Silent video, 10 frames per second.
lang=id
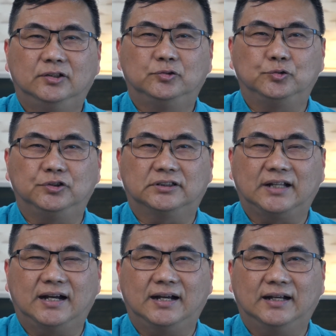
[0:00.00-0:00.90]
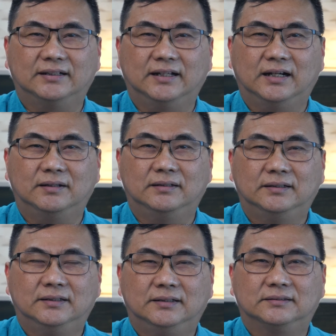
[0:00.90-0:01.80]
cuci tangan yang
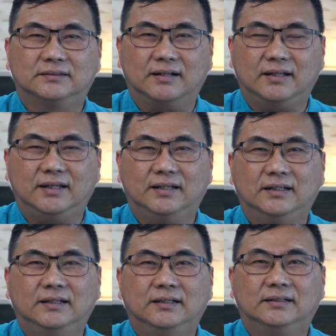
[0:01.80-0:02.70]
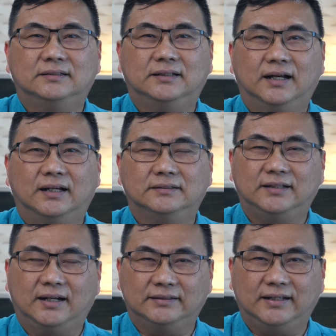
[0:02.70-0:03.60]
sering,
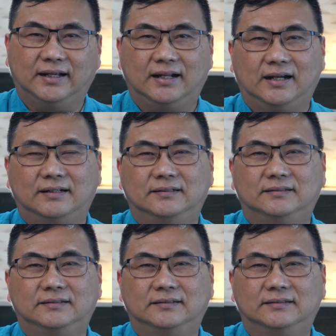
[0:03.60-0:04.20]
dan jaga jarak